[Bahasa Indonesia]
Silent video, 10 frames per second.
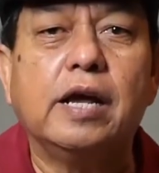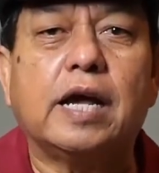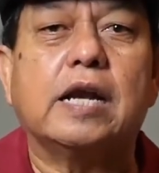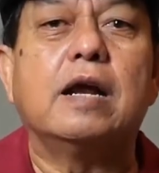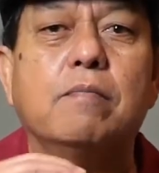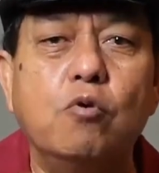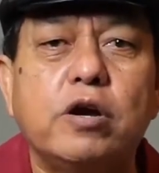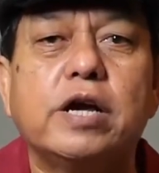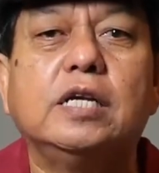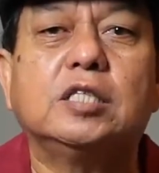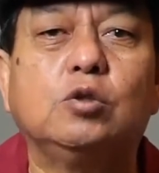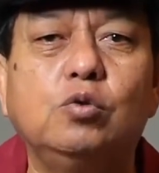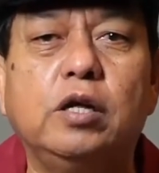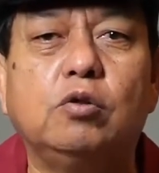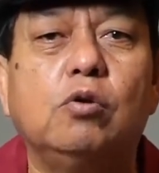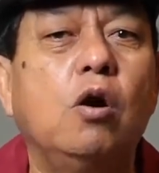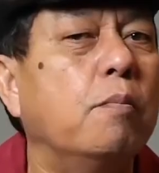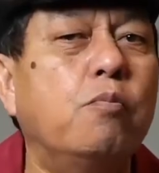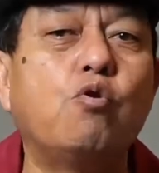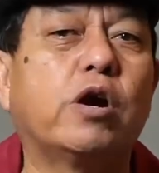Karena mungkin sesudah itu
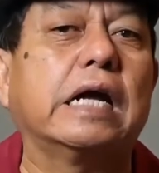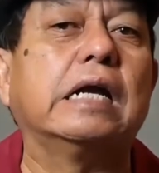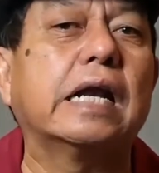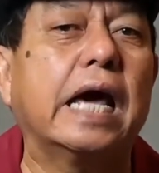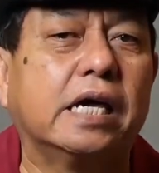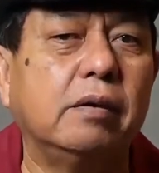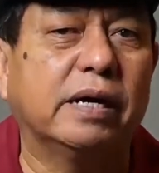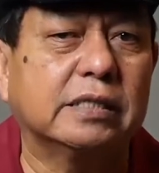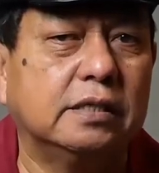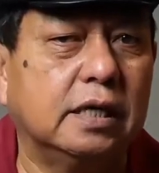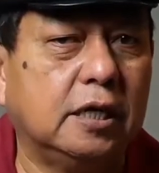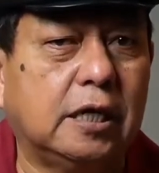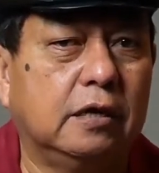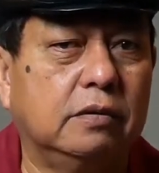bukan lagi masanya kita.